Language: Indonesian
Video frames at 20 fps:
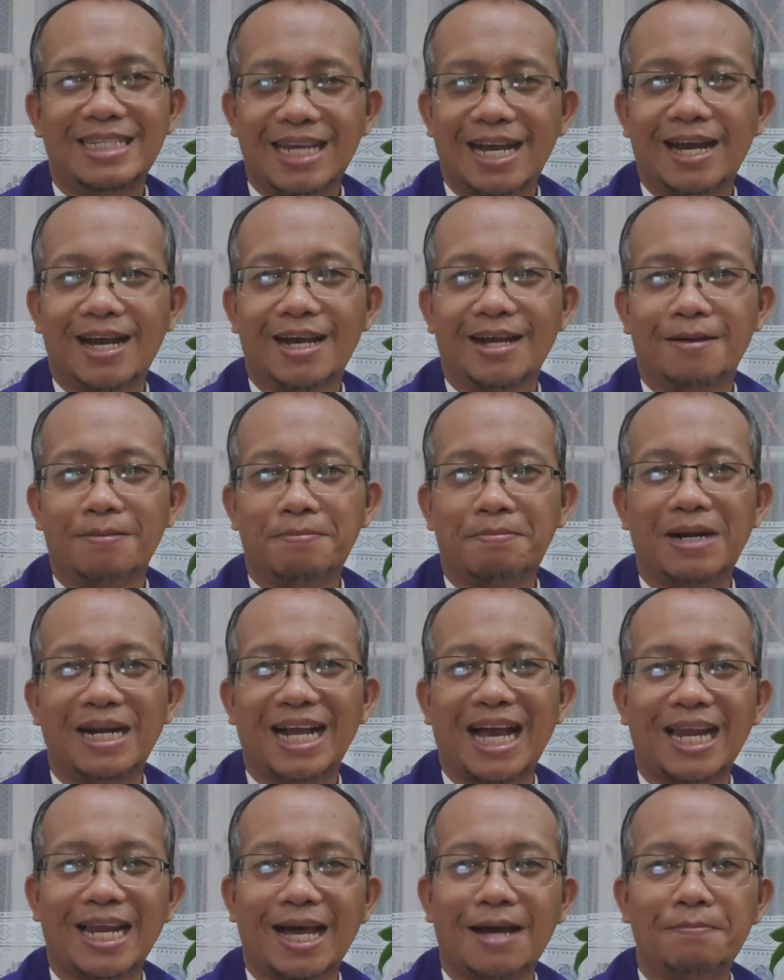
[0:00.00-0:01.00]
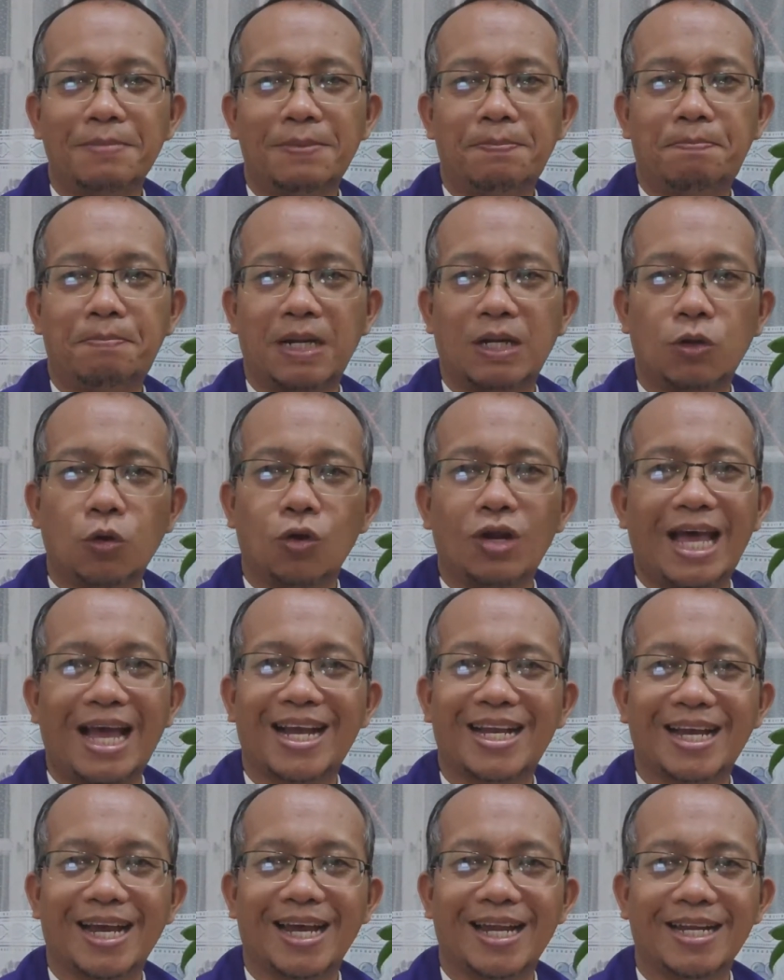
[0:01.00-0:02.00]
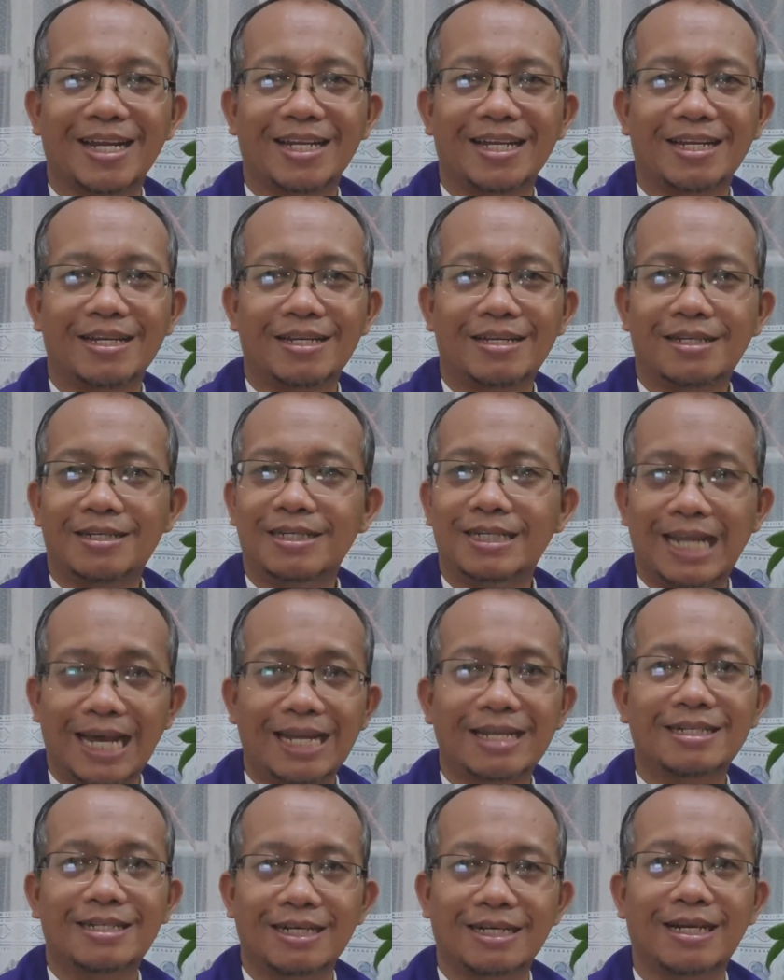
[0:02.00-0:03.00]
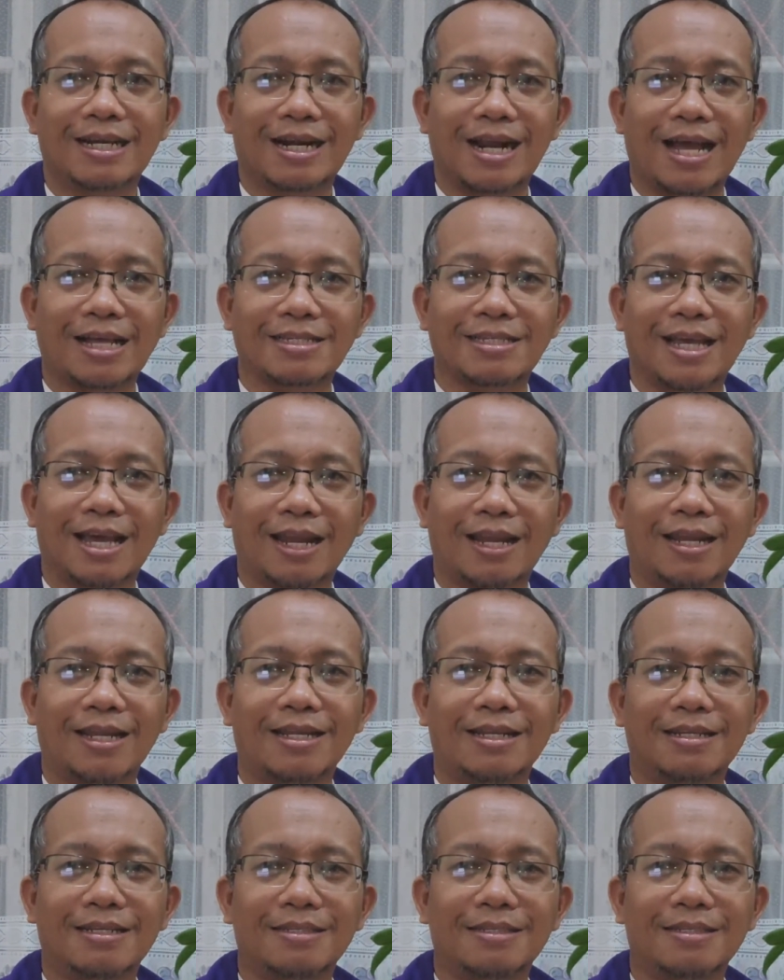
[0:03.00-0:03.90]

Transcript: Ia mengalami penolakan dan kekerasan.